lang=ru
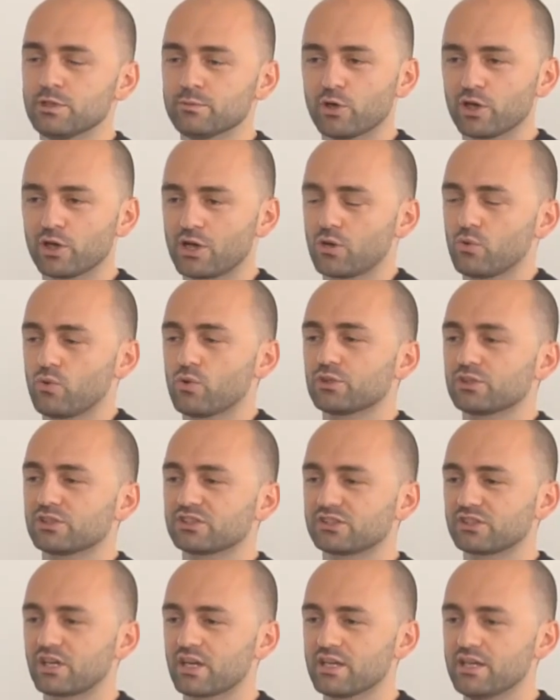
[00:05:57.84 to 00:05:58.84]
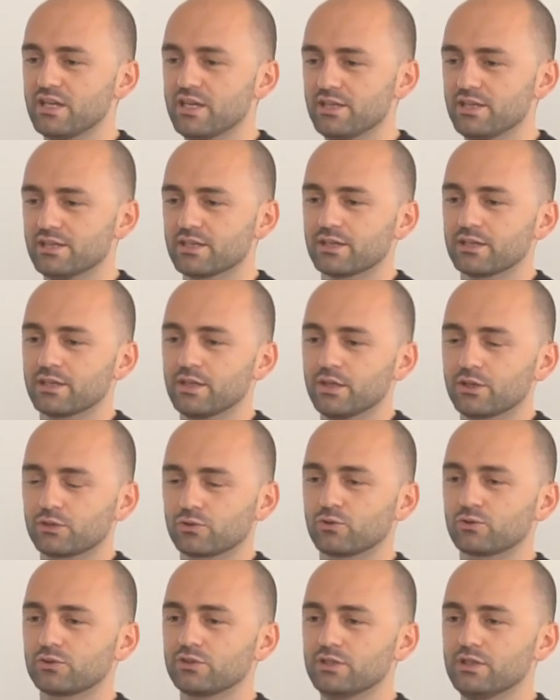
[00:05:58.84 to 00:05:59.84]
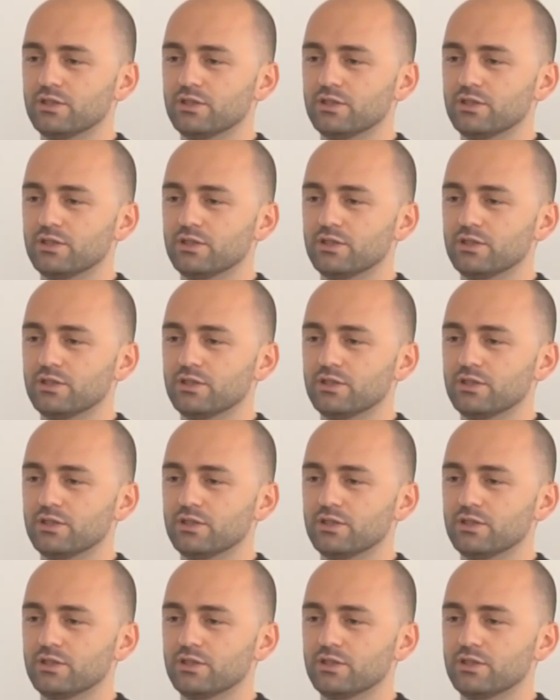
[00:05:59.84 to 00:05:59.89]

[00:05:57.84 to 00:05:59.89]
либо какое-то строение, то